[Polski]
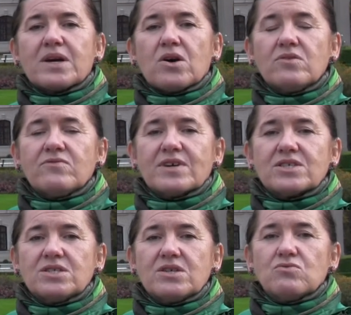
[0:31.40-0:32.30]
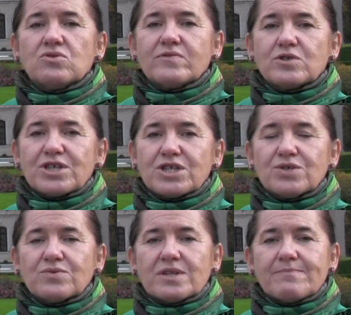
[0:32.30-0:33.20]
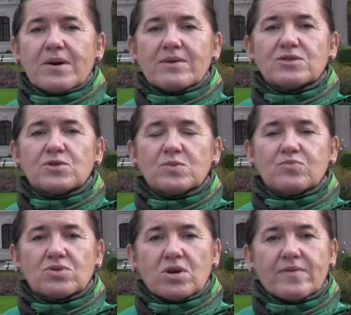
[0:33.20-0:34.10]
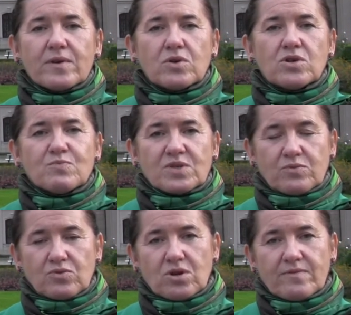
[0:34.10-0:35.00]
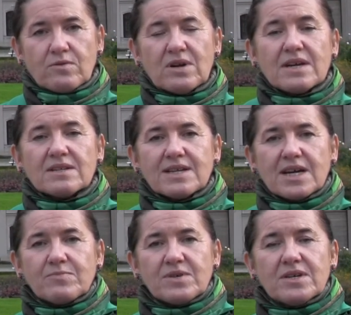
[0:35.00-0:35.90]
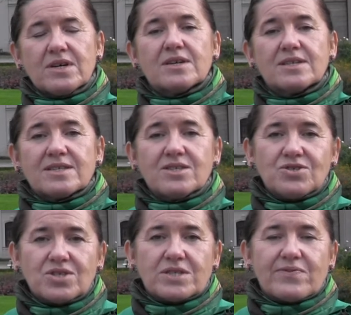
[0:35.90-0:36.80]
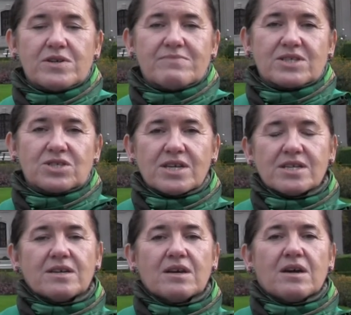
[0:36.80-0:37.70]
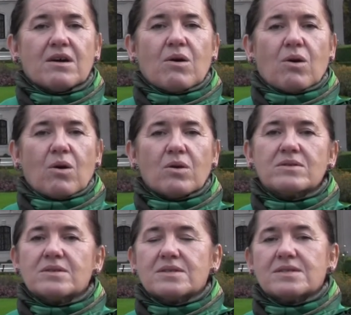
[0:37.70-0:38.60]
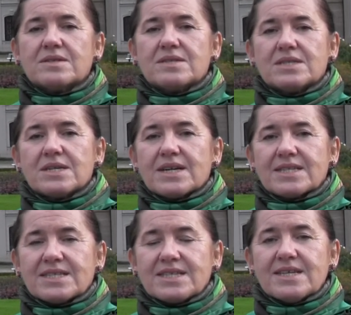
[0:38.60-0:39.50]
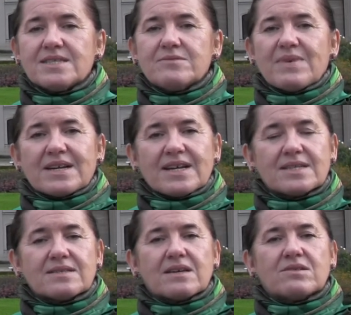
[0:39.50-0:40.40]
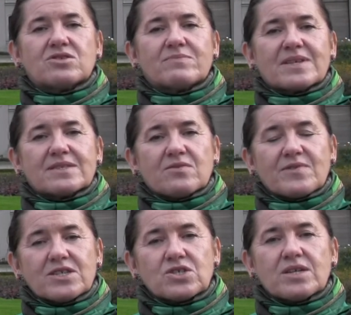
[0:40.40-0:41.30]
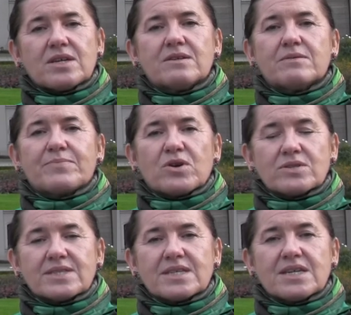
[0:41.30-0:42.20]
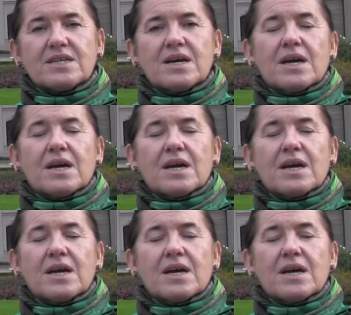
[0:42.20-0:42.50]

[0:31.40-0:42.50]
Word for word: on właśnie unowocześnił ten pałac, rozbudował go i przebudował, tak by ziścić swoje marzenie o rezydencji magnackiej XVIII-wiecznej polskiej